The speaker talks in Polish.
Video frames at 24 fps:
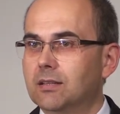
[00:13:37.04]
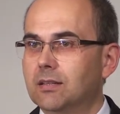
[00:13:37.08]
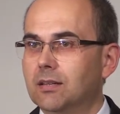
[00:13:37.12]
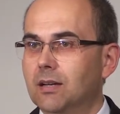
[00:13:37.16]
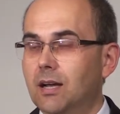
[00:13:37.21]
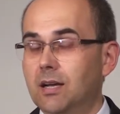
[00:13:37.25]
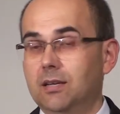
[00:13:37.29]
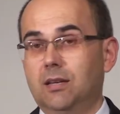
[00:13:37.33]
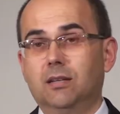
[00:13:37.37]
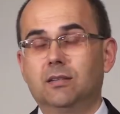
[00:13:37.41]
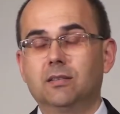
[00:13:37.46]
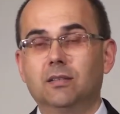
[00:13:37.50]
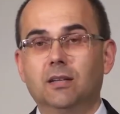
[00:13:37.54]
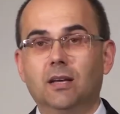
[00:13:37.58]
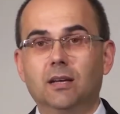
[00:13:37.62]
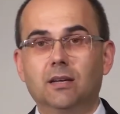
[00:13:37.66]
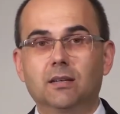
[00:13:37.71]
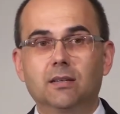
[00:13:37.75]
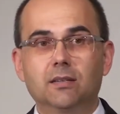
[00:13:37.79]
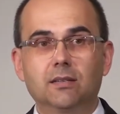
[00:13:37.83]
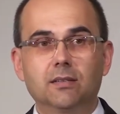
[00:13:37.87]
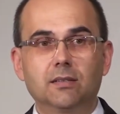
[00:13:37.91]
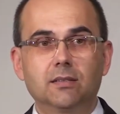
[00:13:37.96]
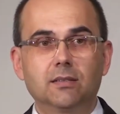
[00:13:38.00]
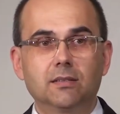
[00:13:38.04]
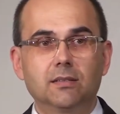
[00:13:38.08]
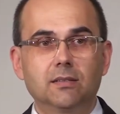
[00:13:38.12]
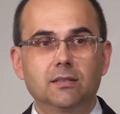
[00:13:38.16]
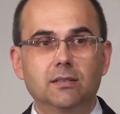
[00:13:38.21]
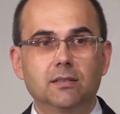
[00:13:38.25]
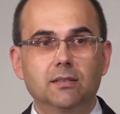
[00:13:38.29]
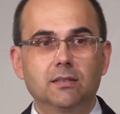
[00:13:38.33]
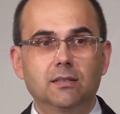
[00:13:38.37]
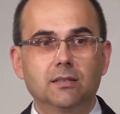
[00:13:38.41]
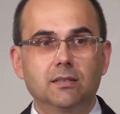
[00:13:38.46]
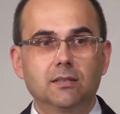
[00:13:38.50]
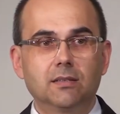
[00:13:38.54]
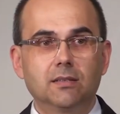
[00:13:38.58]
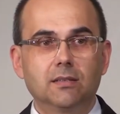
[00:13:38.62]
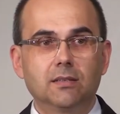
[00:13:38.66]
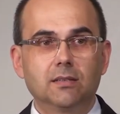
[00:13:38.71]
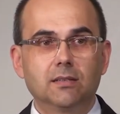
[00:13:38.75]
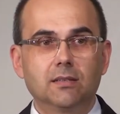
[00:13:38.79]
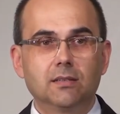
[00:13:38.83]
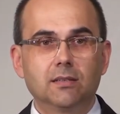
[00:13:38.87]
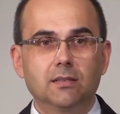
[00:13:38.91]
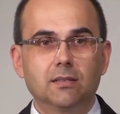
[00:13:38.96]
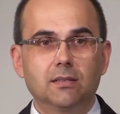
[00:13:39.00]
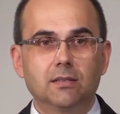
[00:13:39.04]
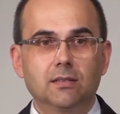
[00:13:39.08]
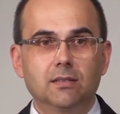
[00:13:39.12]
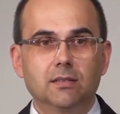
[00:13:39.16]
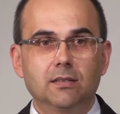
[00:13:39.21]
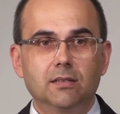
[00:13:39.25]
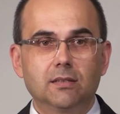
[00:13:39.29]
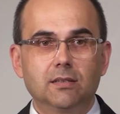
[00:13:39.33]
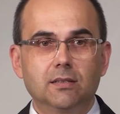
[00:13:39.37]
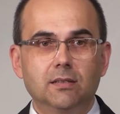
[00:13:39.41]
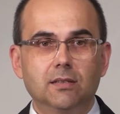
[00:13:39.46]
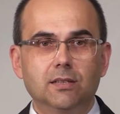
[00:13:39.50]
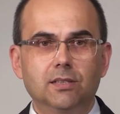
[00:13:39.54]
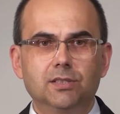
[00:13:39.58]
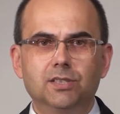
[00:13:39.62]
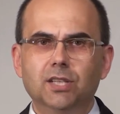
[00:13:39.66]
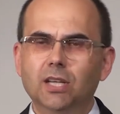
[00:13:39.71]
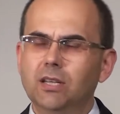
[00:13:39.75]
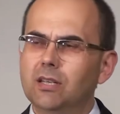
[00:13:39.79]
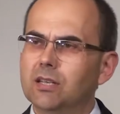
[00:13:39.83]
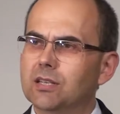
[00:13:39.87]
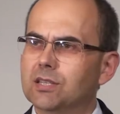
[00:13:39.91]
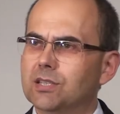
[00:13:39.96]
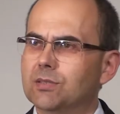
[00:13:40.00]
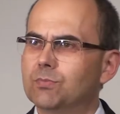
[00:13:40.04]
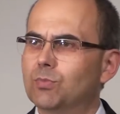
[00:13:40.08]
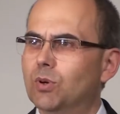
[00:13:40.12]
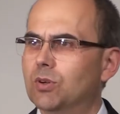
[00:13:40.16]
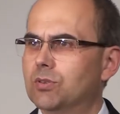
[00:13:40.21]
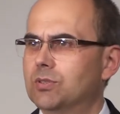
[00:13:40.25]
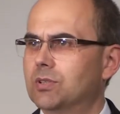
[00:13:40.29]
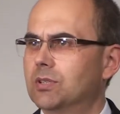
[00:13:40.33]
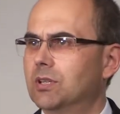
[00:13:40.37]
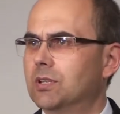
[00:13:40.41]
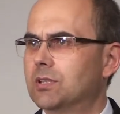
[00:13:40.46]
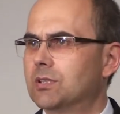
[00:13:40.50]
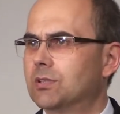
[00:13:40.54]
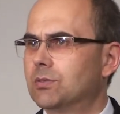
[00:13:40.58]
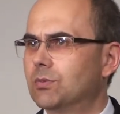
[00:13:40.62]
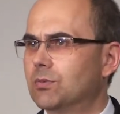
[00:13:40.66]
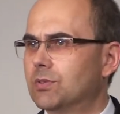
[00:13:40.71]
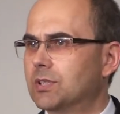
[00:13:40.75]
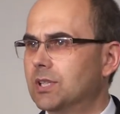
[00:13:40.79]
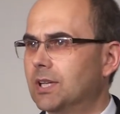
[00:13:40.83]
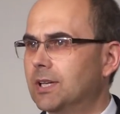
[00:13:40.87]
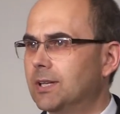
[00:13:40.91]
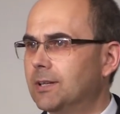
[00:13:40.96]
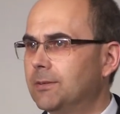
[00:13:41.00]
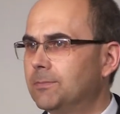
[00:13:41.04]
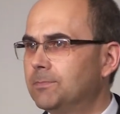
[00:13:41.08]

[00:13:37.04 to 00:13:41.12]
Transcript: A jednak, gdzie jest moc Chrystusa?